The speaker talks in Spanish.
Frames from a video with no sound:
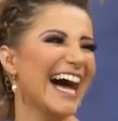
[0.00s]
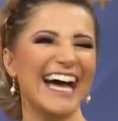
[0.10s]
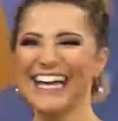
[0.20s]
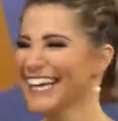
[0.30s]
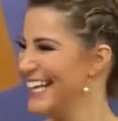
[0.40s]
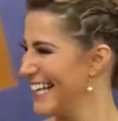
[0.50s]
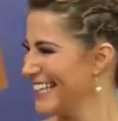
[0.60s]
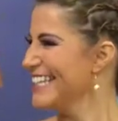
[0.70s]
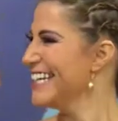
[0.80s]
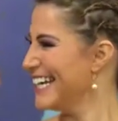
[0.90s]
a la
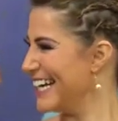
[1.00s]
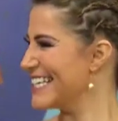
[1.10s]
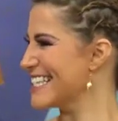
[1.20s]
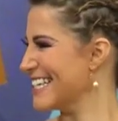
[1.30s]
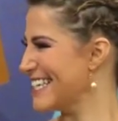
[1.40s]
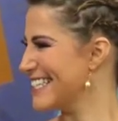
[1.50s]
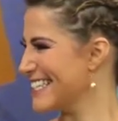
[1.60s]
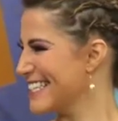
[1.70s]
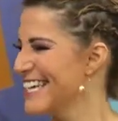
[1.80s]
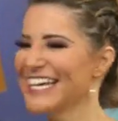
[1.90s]
tercera R, ¿no?
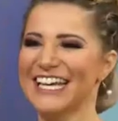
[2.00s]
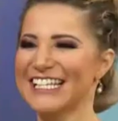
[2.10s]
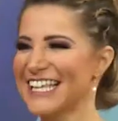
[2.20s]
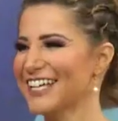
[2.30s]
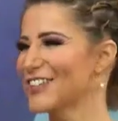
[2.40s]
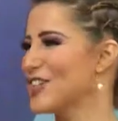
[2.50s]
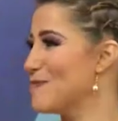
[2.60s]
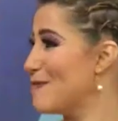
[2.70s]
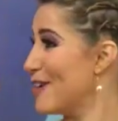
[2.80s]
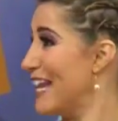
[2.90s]
Inmediatamente Exacto, yo
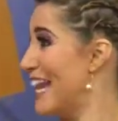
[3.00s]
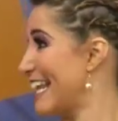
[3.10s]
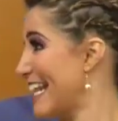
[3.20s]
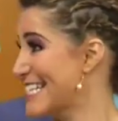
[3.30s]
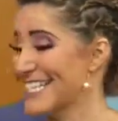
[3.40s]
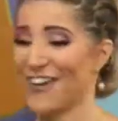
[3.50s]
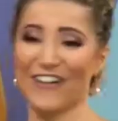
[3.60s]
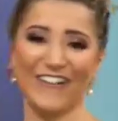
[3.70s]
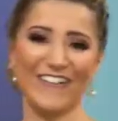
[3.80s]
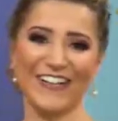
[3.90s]
me voy a la
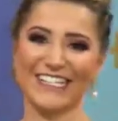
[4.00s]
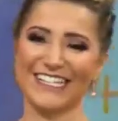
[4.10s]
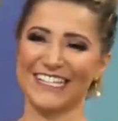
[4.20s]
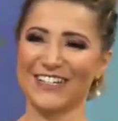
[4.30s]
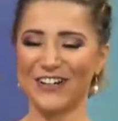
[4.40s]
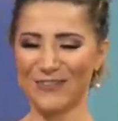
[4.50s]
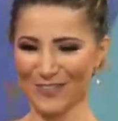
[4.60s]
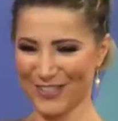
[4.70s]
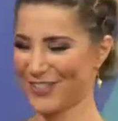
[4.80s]
reacción, ¿no? Así, yo